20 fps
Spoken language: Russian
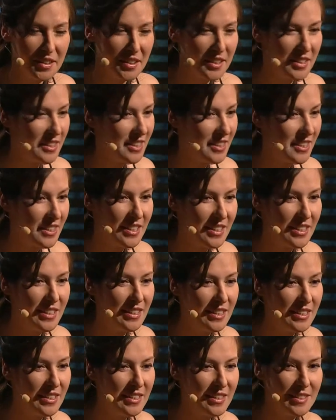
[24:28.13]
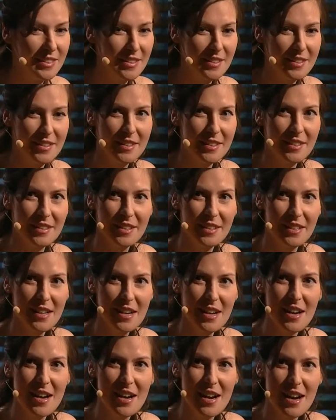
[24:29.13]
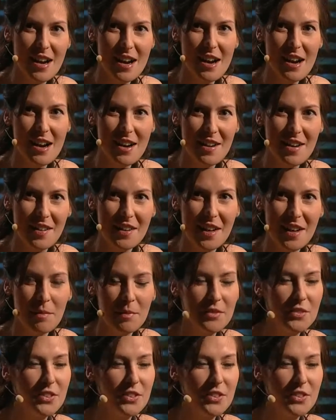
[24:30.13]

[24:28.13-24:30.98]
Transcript: не состоялась. А, да. Когда